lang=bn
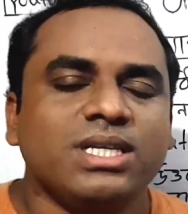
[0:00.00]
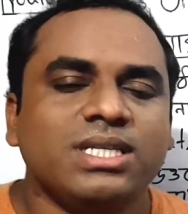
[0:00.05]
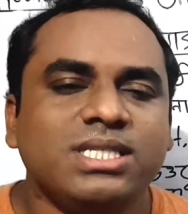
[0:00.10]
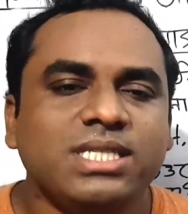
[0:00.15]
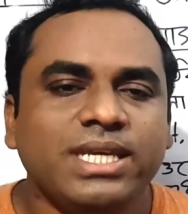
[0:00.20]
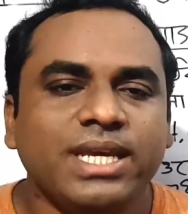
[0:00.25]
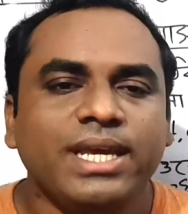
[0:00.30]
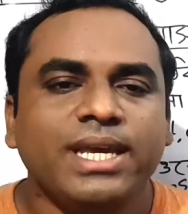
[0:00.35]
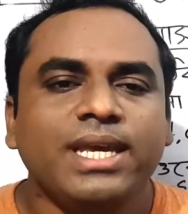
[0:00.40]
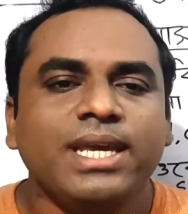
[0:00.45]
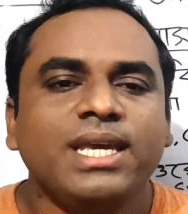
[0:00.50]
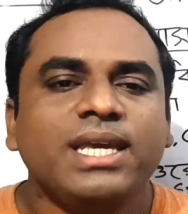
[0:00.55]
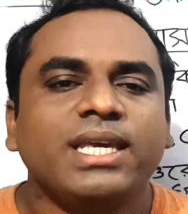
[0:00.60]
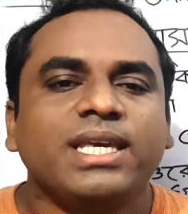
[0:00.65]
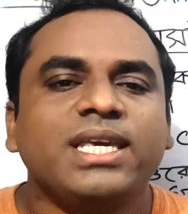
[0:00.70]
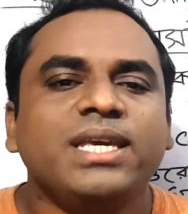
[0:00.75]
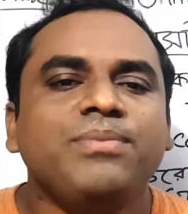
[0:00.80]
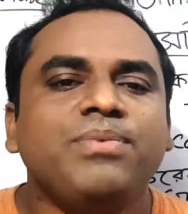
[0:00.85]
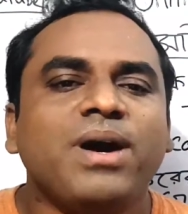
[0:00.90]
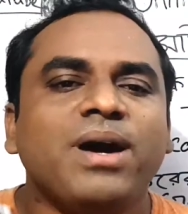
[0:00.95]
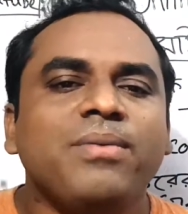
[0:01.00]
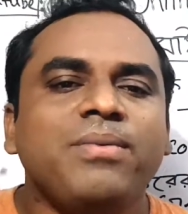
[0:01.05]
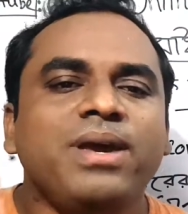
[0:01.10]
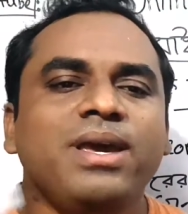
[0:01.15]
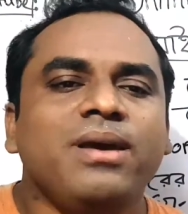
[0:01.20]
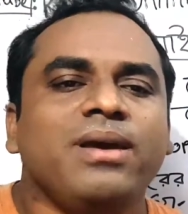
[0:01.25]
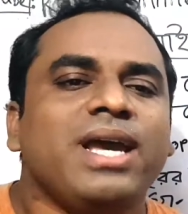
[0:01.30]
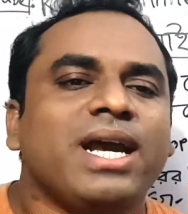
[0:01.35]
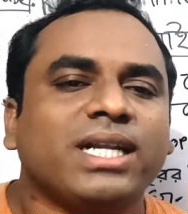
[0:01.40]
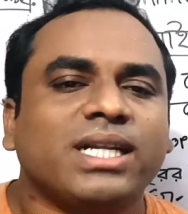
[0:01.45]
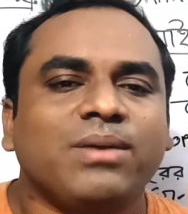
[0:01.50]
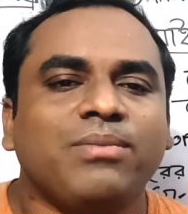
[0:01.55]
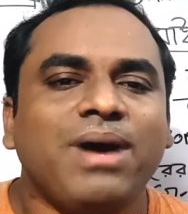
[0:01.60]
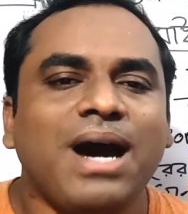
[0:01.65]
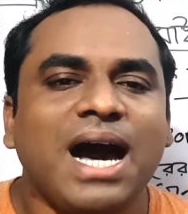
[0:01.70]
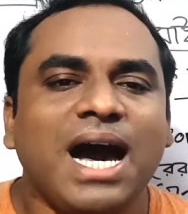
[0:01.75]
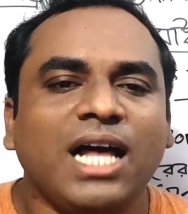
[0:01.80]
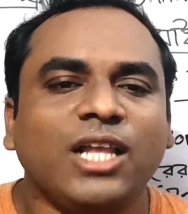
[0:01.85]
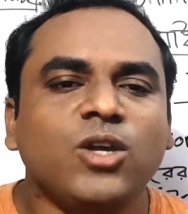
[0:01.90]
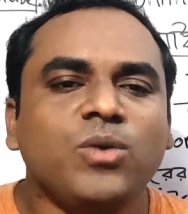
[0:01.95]
যে কিভাবে একটা
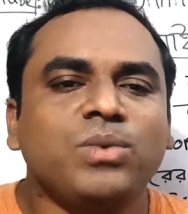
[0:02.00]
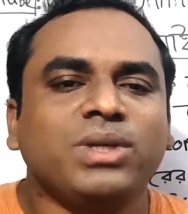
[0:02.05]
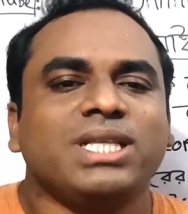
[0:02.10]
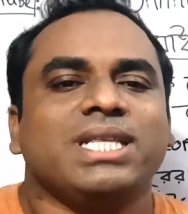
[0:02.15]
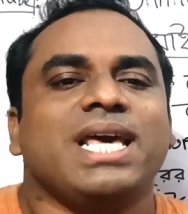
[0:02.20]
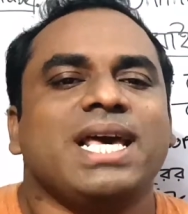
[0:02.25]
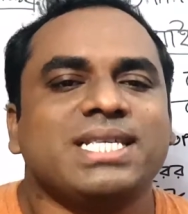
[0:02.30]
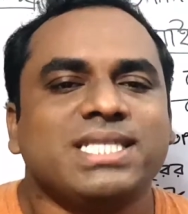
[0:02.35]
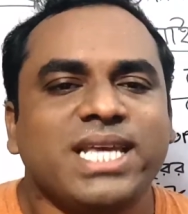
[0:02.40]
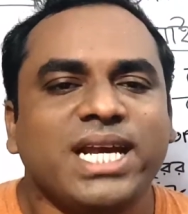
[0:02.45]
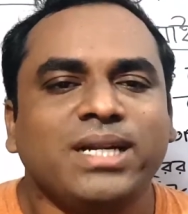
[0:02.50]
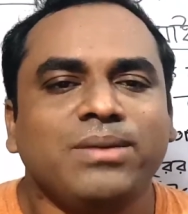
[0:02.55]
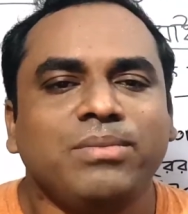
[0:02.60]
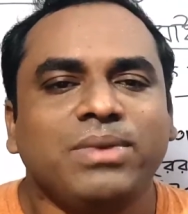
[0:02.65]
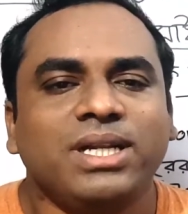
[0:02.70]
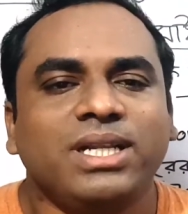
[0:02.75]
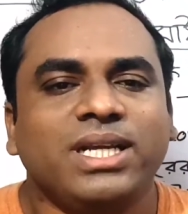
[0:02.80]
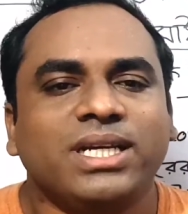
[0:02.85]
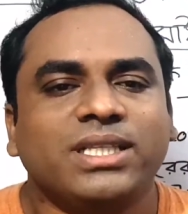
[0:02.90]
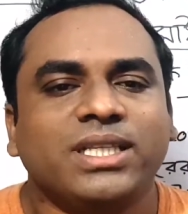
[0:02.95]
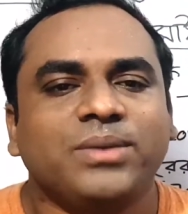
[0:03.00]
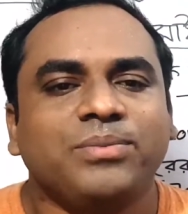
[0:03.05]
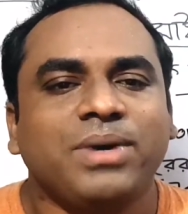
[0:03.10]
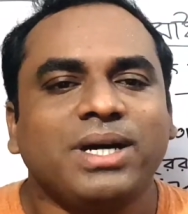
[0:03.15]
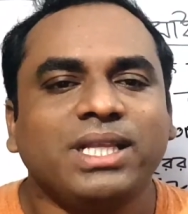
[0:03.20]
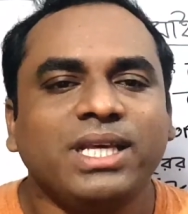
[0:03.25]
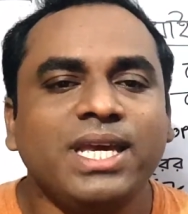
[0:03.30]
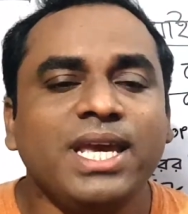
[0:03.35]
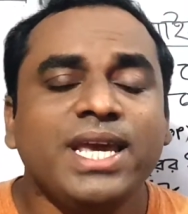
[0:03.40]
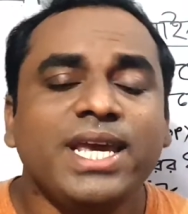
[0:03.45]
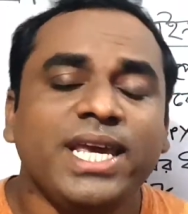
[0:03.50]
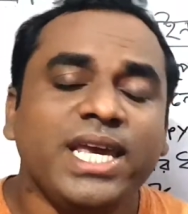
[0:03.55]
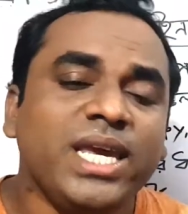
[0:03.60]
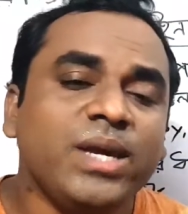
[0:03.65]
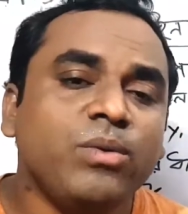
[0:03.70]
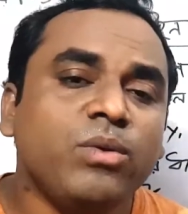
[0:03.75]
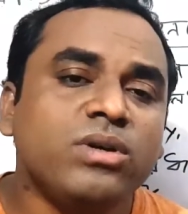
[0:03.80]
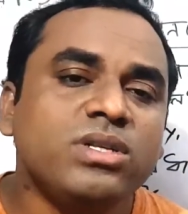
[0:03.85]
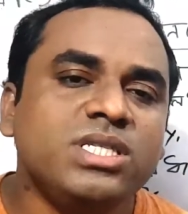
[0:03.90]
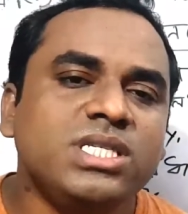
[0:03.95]
ভালো মনের অ্যাসাইনমেন্ট লিখতে পারি
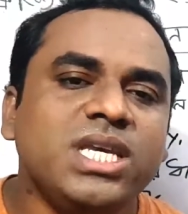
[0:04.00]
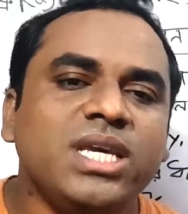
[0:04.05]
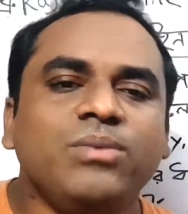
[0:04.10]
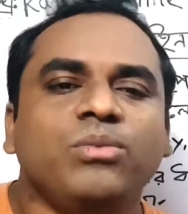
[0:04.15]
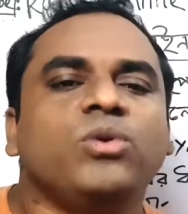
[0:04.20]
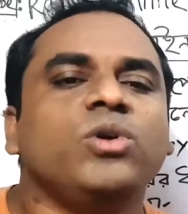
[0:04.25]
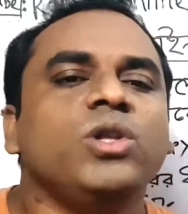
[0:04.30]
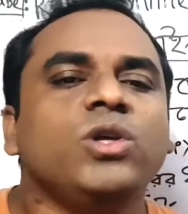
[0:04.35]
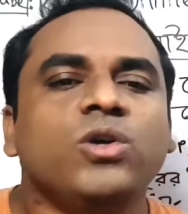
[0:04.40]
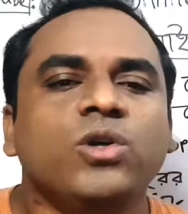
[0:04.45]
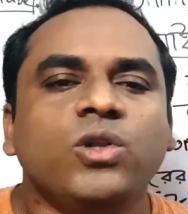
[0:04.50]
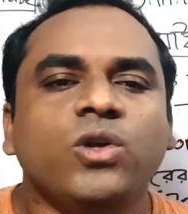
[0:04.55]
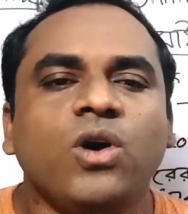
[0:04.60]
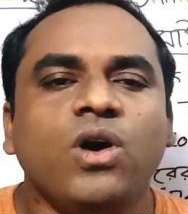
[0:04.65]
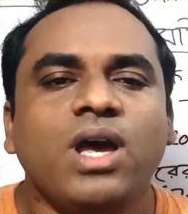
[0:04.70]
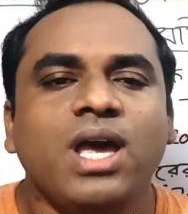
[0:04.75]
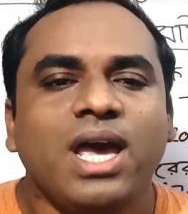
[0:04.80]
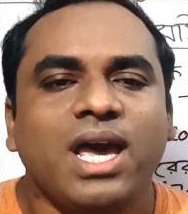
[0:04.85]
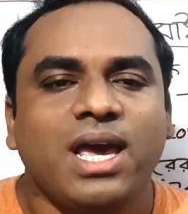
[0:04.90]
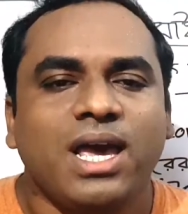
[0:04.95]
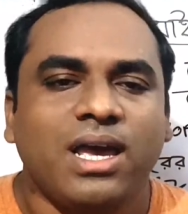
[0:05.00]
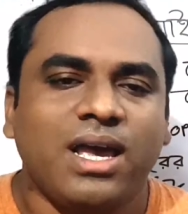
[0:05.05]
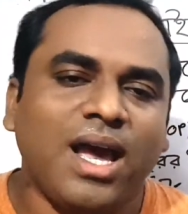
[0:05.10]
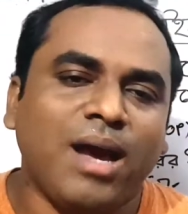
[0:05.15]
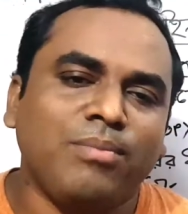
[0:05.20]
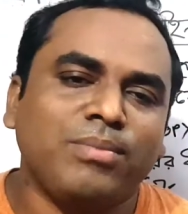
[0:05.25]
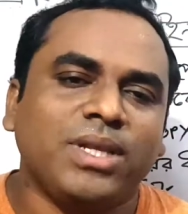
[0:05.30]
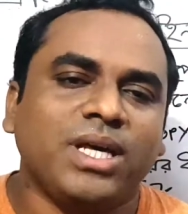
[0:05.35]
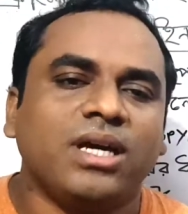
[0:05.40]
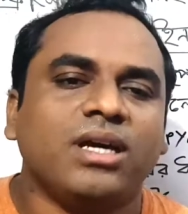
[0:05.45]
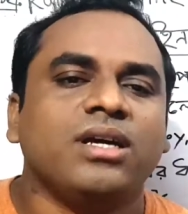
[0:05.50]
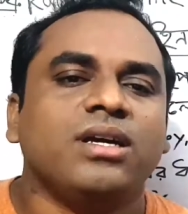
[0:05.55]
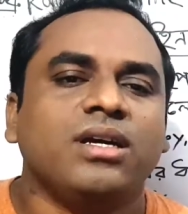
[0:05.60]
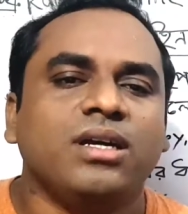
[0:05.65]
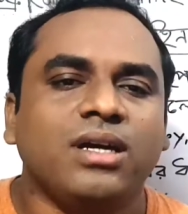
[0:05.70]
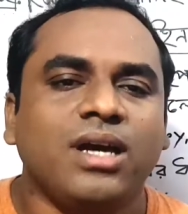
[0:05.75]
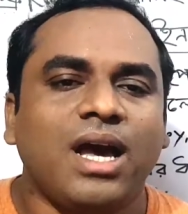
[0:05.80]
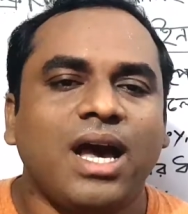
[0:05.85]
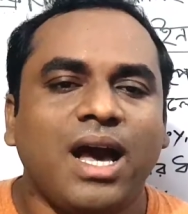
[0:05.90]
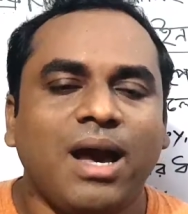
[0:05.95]
এবং যে ভুলগুলো আমরা
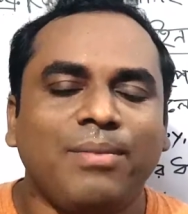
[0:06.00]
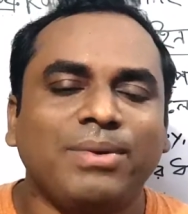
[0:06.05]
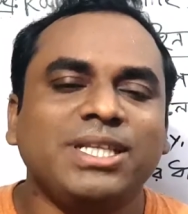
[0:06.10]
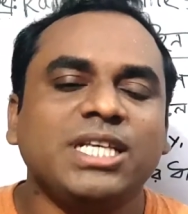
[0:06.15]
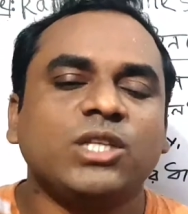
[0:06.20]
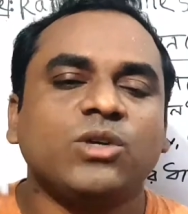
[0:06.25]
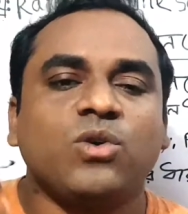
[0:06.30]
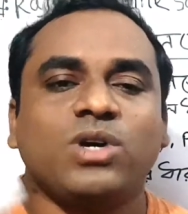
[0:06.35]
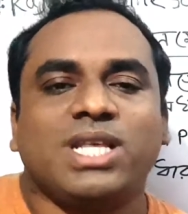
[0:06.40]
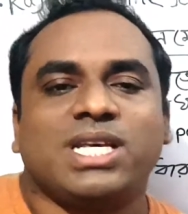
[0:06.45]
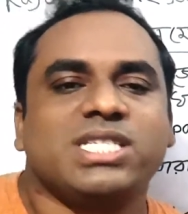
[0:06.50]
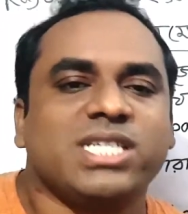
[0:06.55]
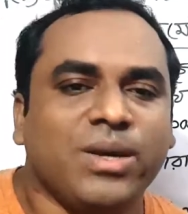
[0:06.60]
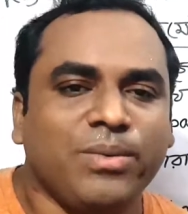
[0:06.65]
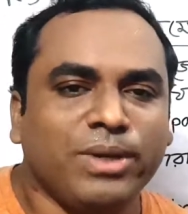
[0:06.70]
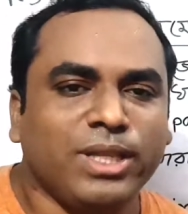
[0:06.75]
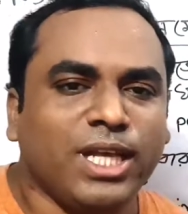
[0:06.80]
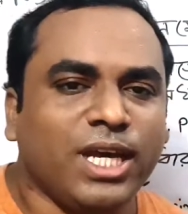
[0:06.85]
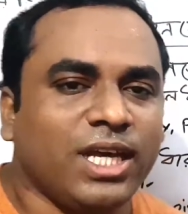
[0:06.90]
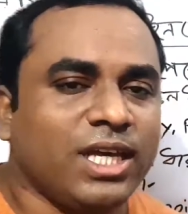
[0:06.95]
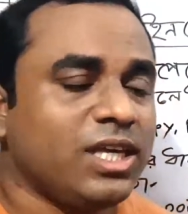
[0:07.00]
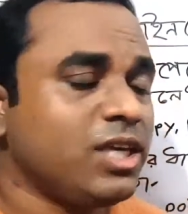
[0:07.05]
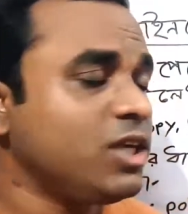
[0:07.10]
আমাদের করা যাবে না